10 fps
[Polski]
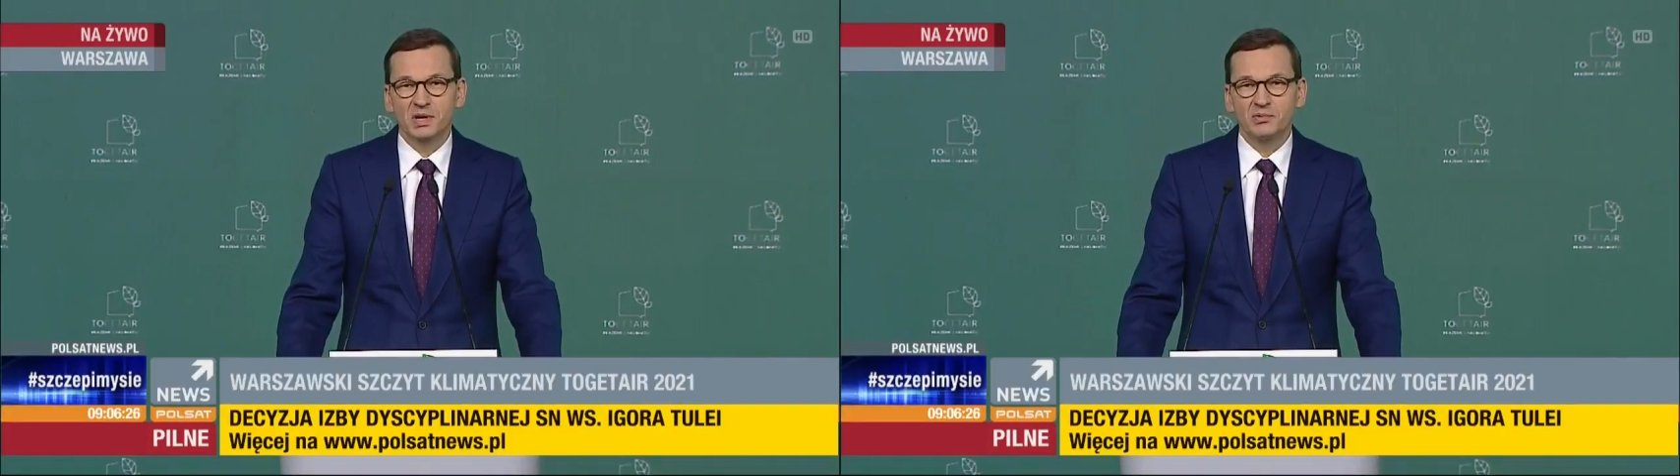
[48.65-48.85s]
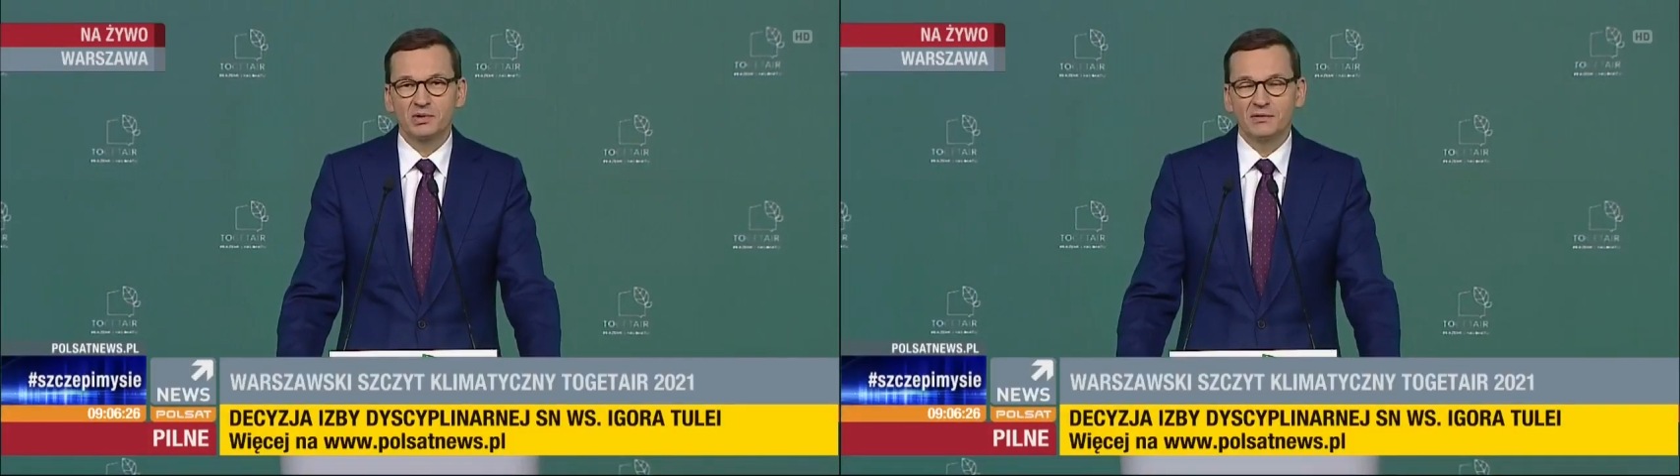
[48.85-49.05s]

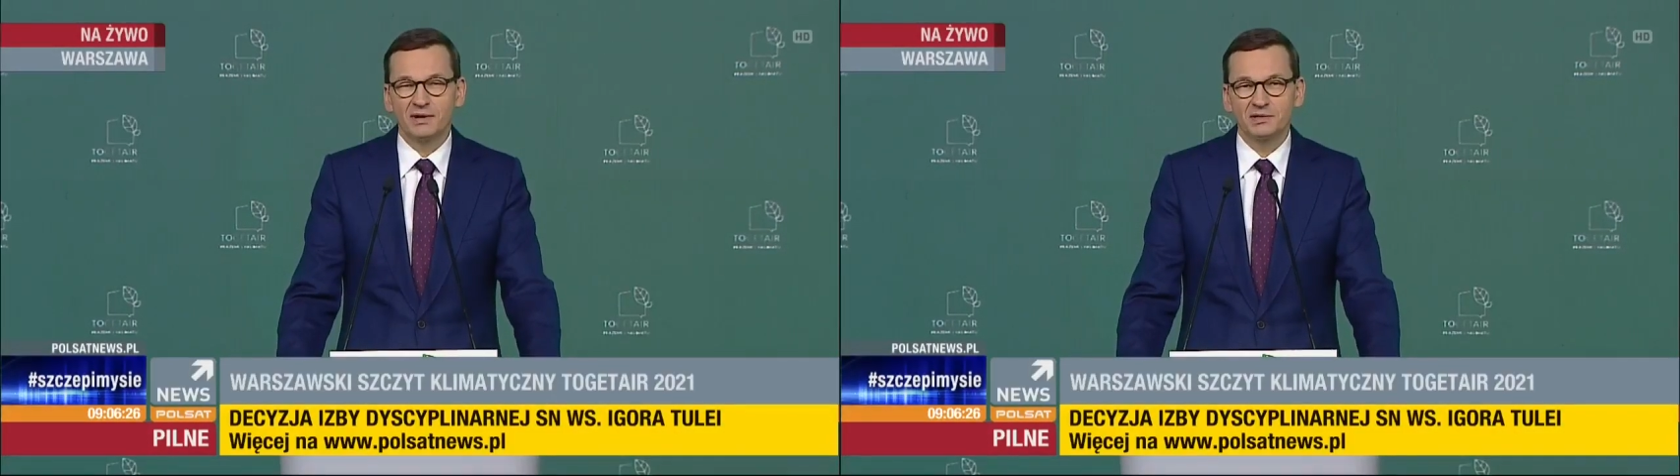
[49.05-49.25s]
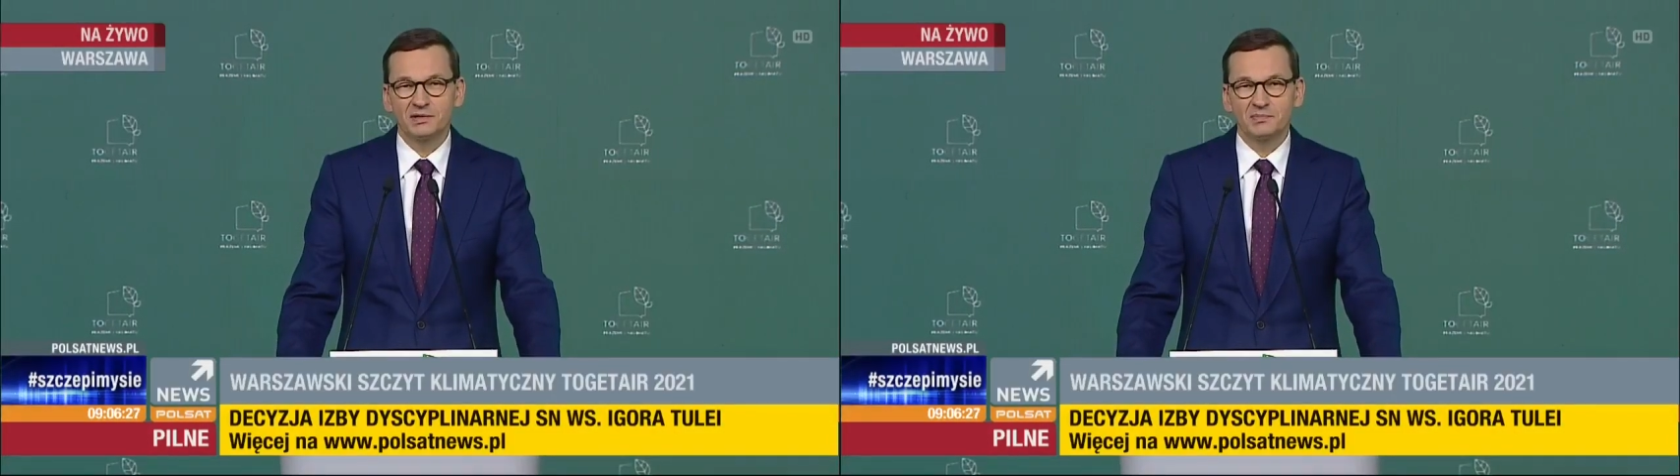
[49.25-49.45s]

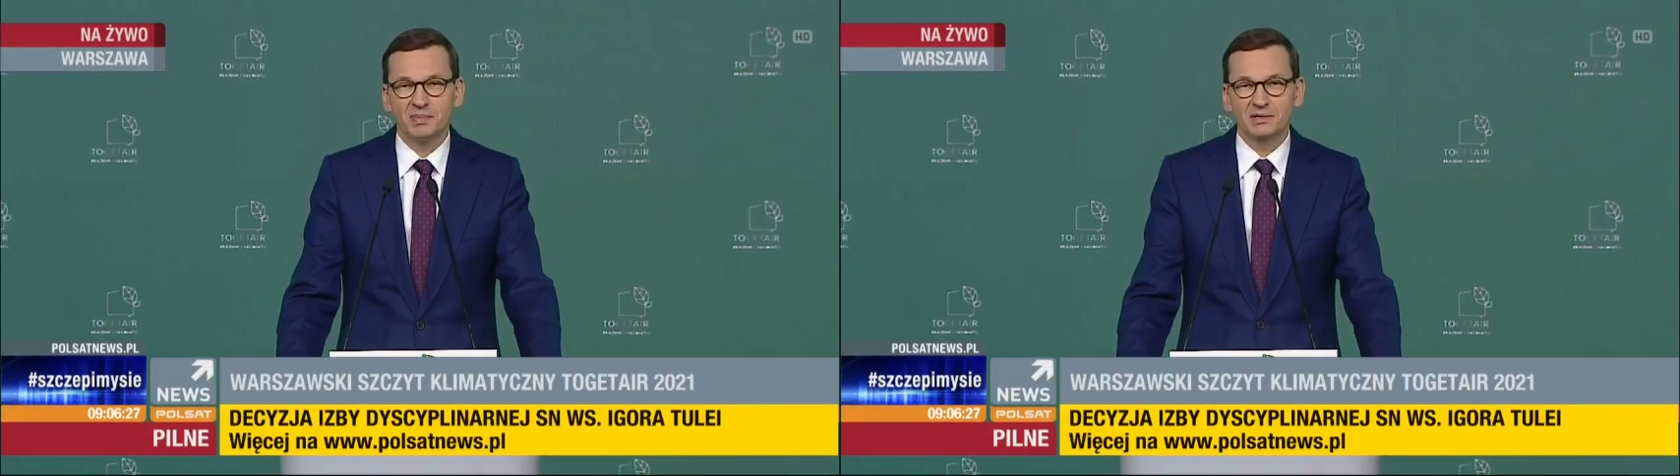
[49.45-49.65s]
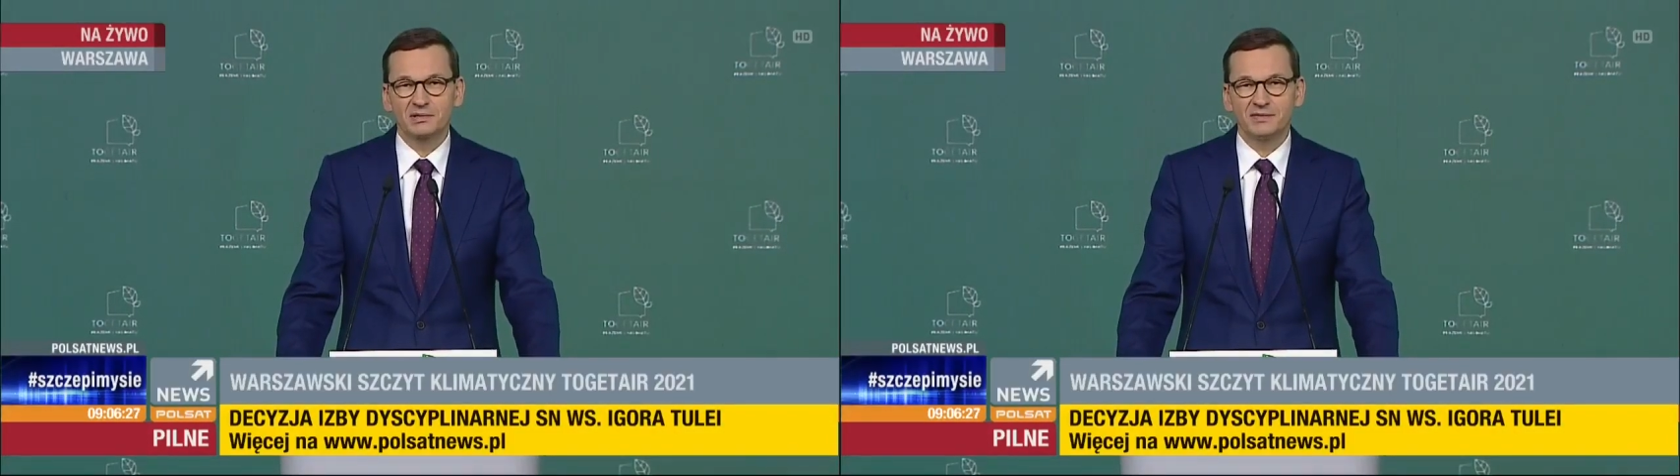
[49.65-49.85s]
przebudować
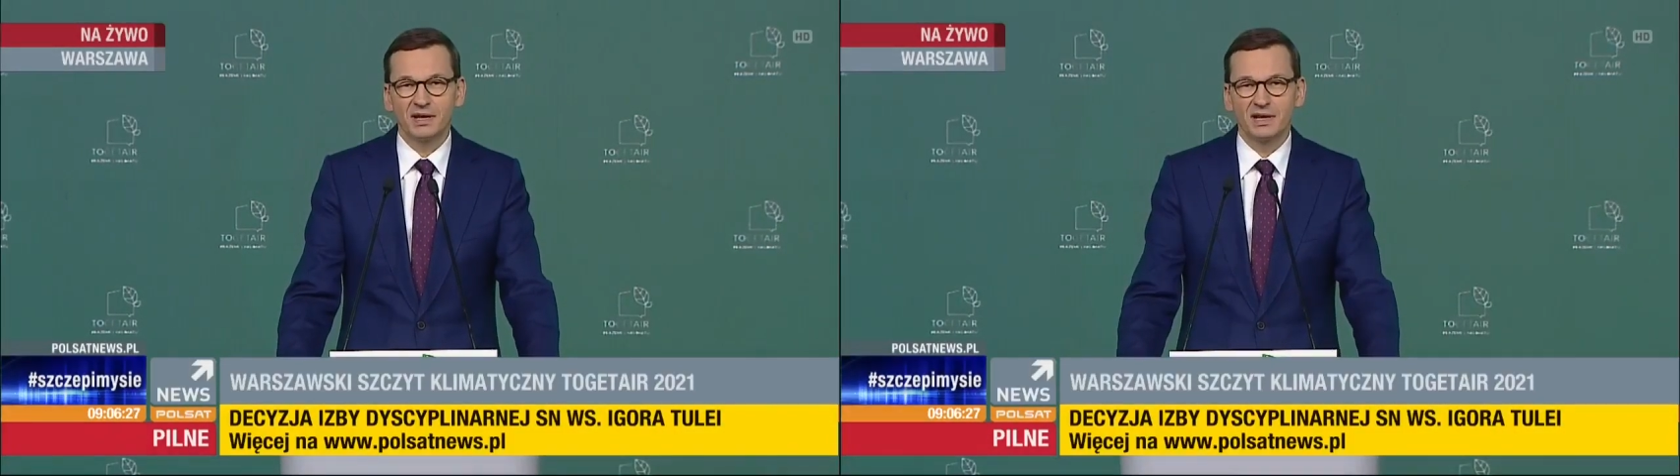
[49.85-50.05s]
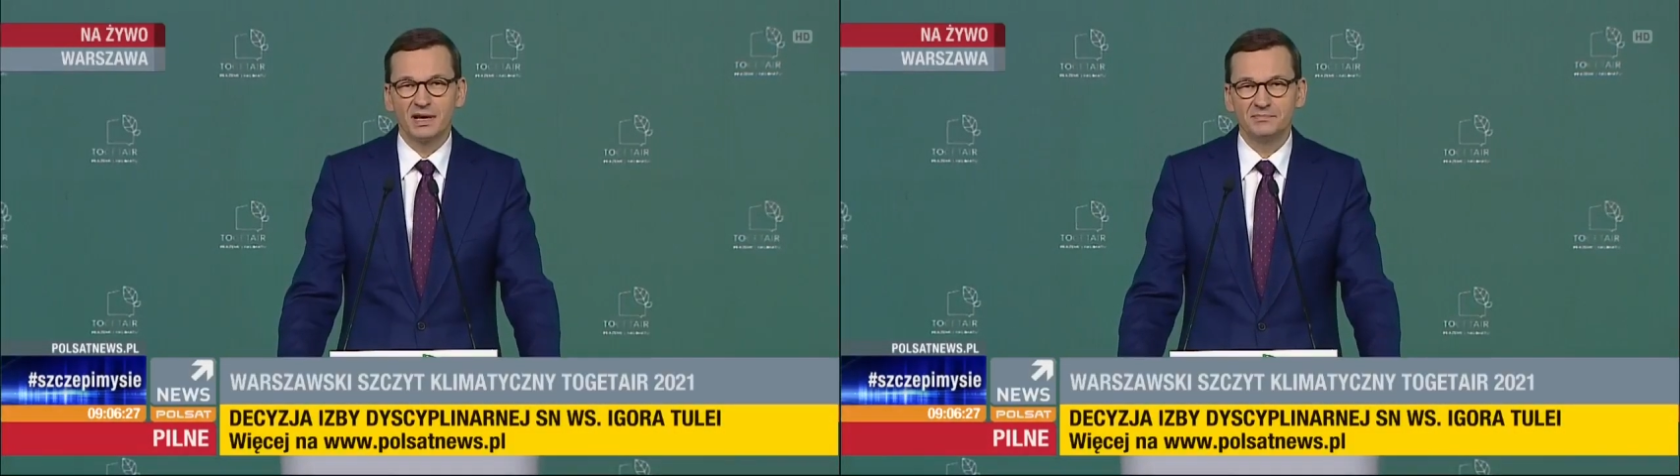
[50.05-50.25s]
bardzo
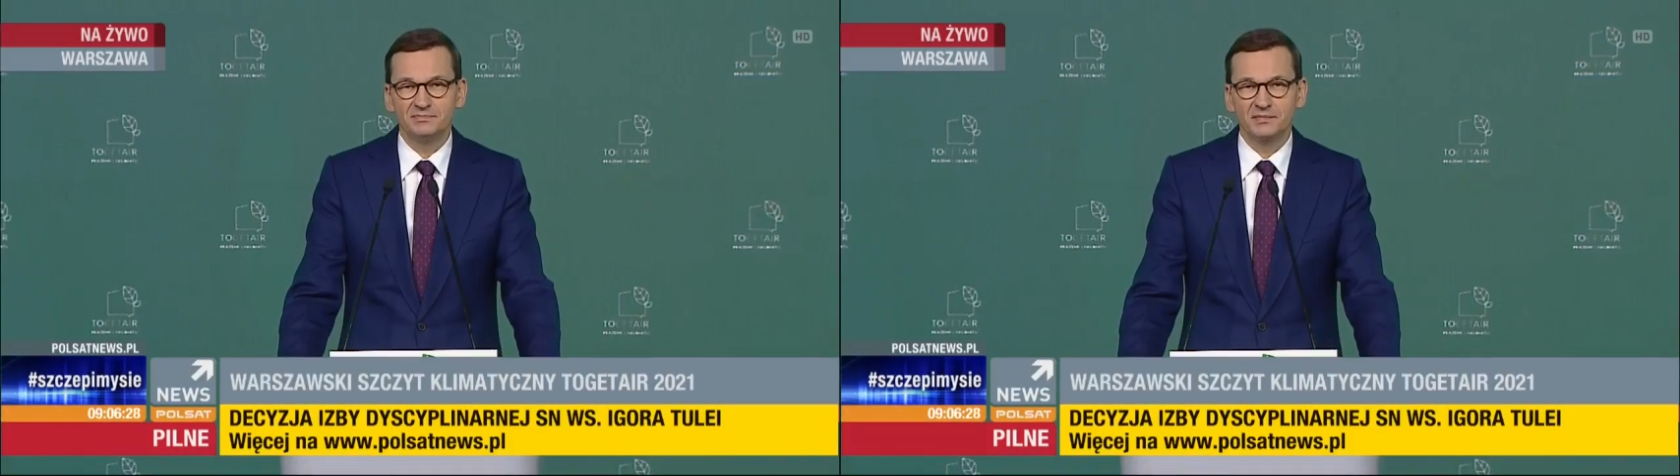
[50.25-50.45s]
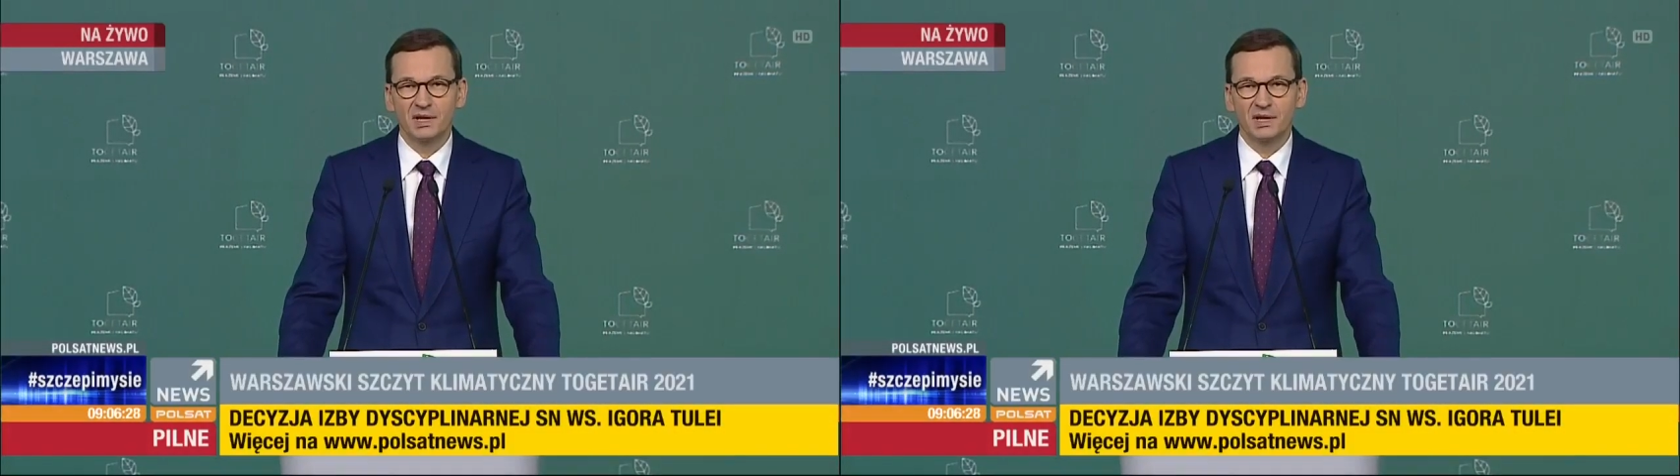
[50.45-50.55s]
wiele